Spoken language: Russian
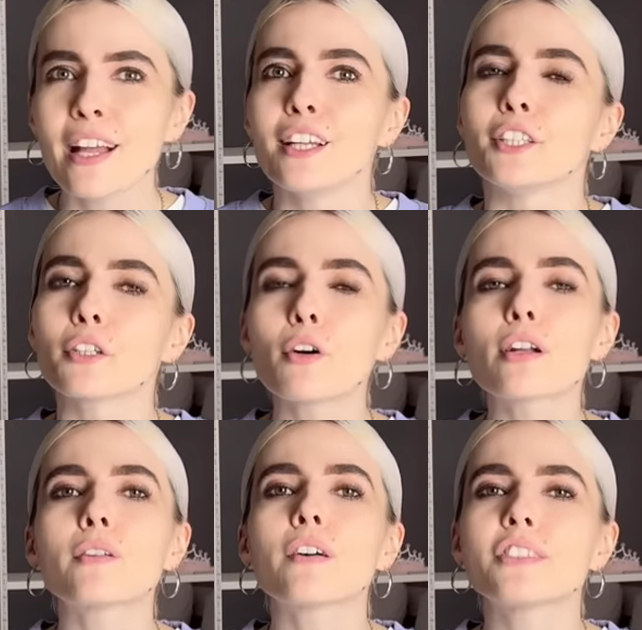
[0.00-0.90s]

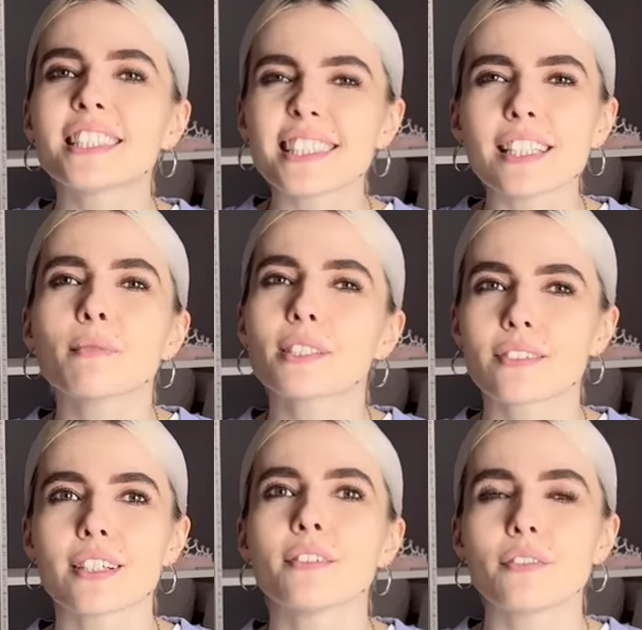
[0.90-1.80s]
Егорова всем
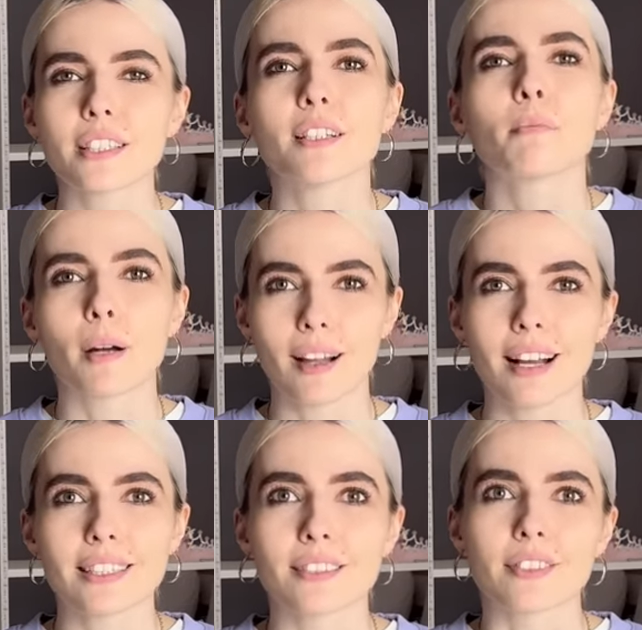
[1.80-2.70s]
своим видом
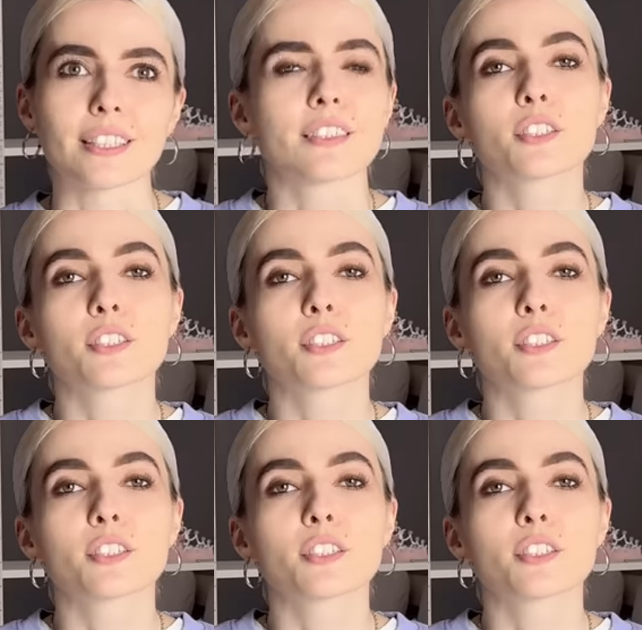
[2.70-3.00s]
показывает,